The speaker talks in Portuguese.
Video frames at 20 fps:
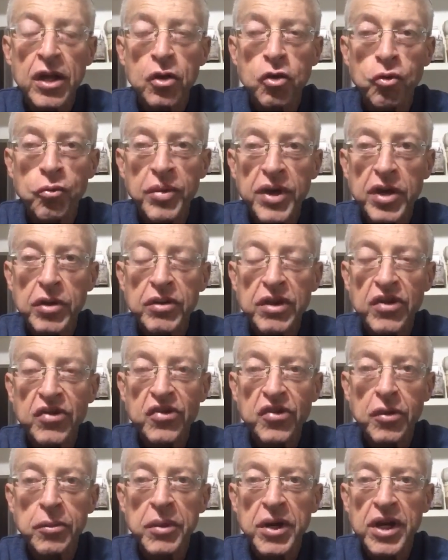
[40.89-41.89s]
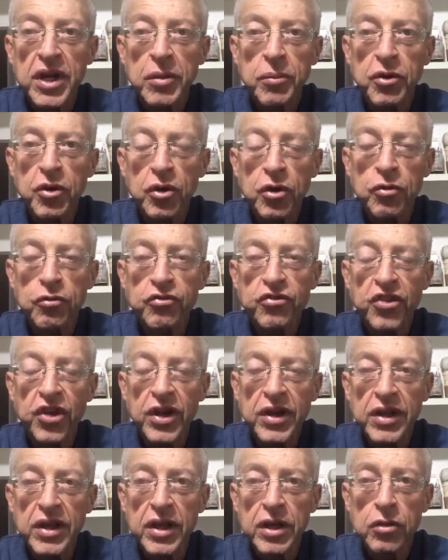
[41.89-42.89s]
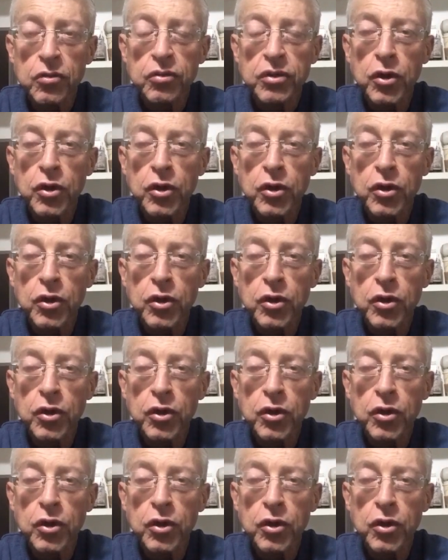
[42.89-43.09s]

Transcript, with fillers: no meio da semana para o Rio de Janeiro,